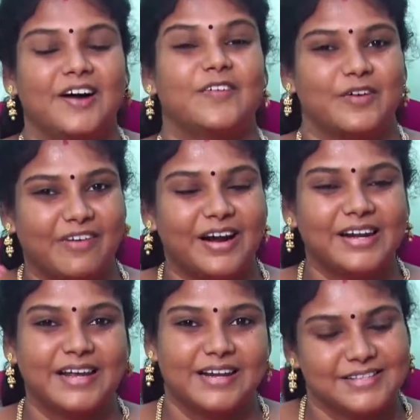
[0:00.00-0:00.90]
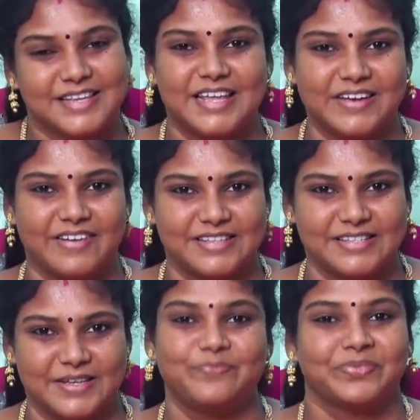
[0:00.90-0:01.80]
அவரை வாழ்க்கையில் ஜெயிக்க
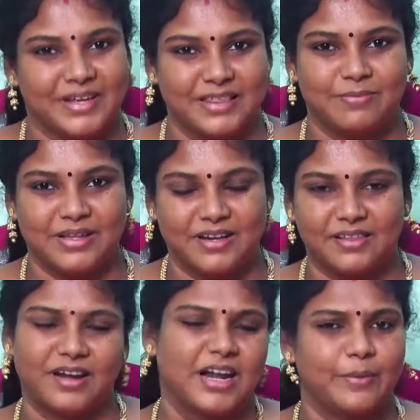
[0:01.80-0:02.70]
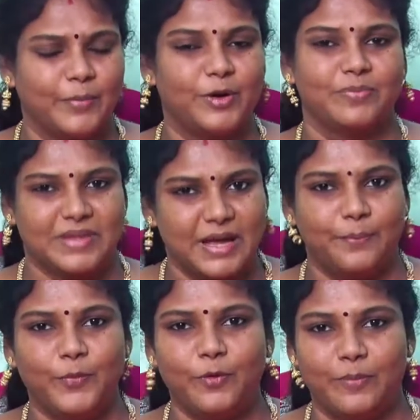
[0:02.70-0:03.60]
வச்சுச்சு இது மாதிரி தான் நம்மளும்
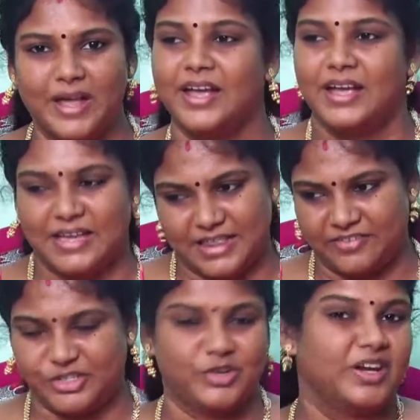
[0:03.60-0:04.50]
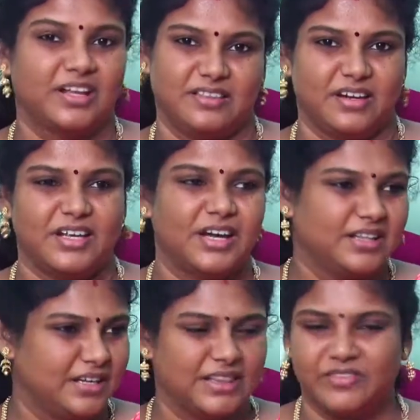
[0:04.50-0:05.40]
எப்போவுமே இந்த விஷயம் எனக்கு
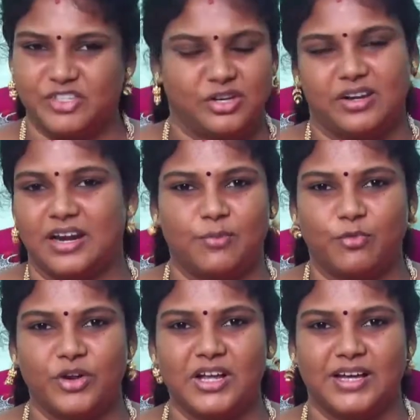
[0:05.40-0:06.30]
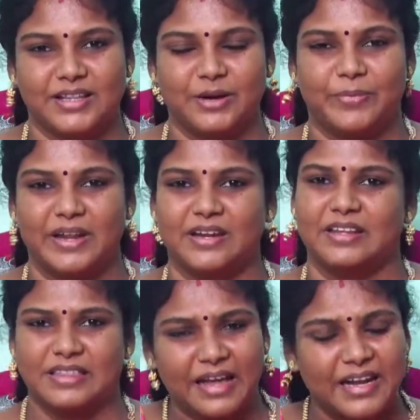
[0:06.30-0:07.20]
தெரியாது அந்த விஷயம் என்னால் முடியாது
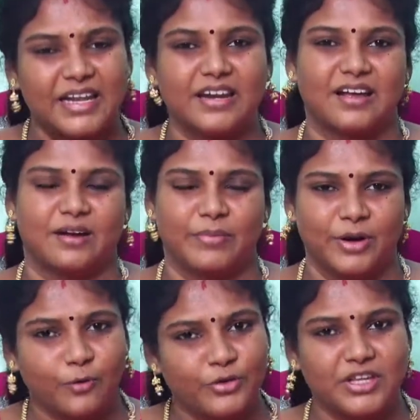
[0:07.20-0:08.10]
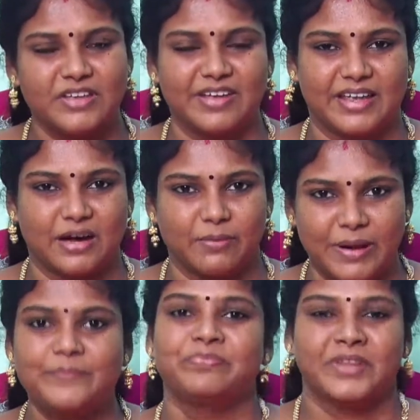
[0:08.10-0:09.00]
அப்படின்னு தள்ளி இருக்காமல் ஒதுக்கி
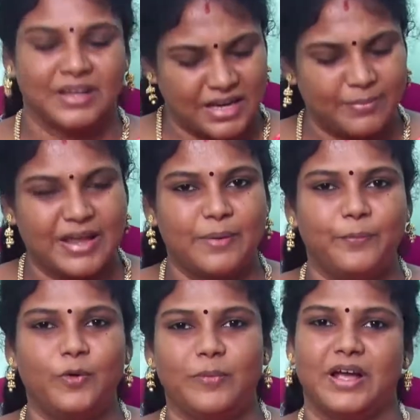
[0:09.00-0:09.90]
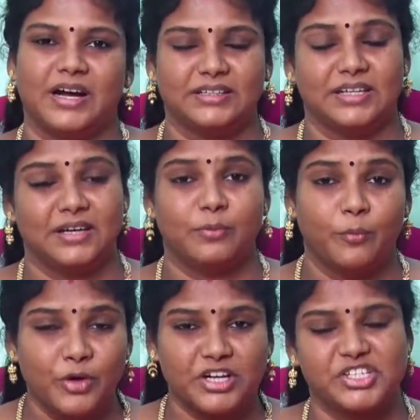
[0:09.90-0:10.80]
வைக்காமல் நம்ம எப்போவுமே அதில்
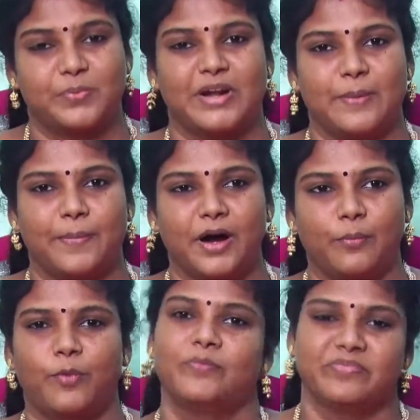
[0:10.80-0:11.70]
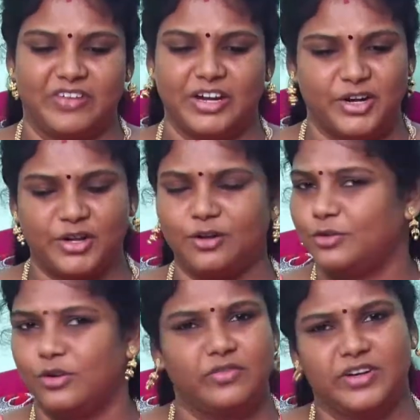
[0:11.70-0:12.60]
முயற்சி பண்ணி பார்ப்போம் வெற்றியோ
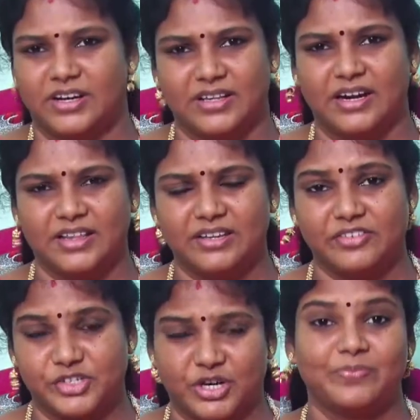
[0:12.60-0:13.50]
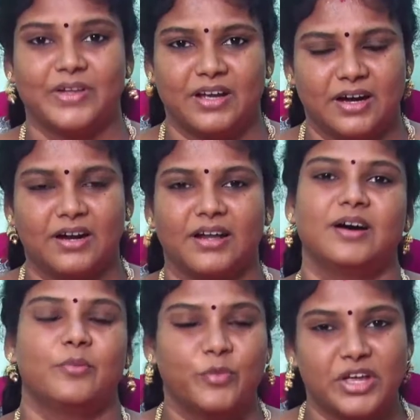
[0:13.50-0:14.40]
தோல்வியோ அது அடுத்த விஷயம்
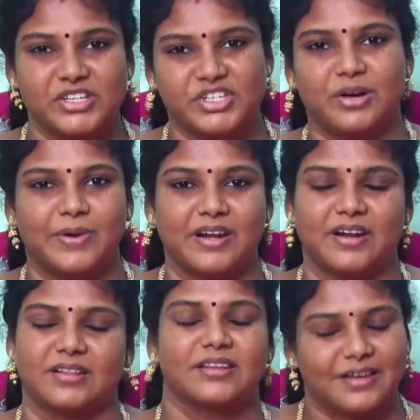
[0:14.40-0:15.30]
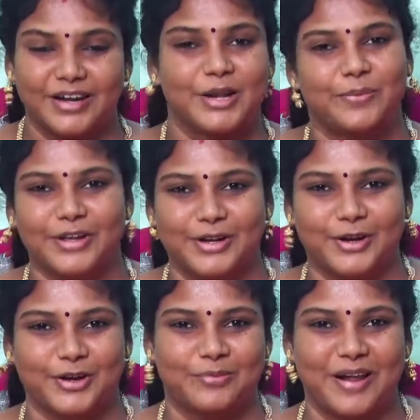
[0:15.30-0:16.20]
ஆனால் முயற்சி அப்படின்றது கண்டிப்பாக
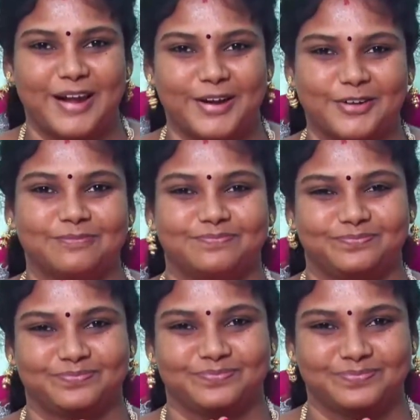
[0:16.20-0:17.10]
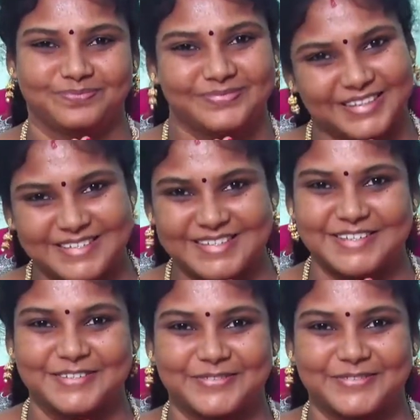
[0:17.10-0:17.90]
இருக்கணும் எல்லாருக்கும் நன்றி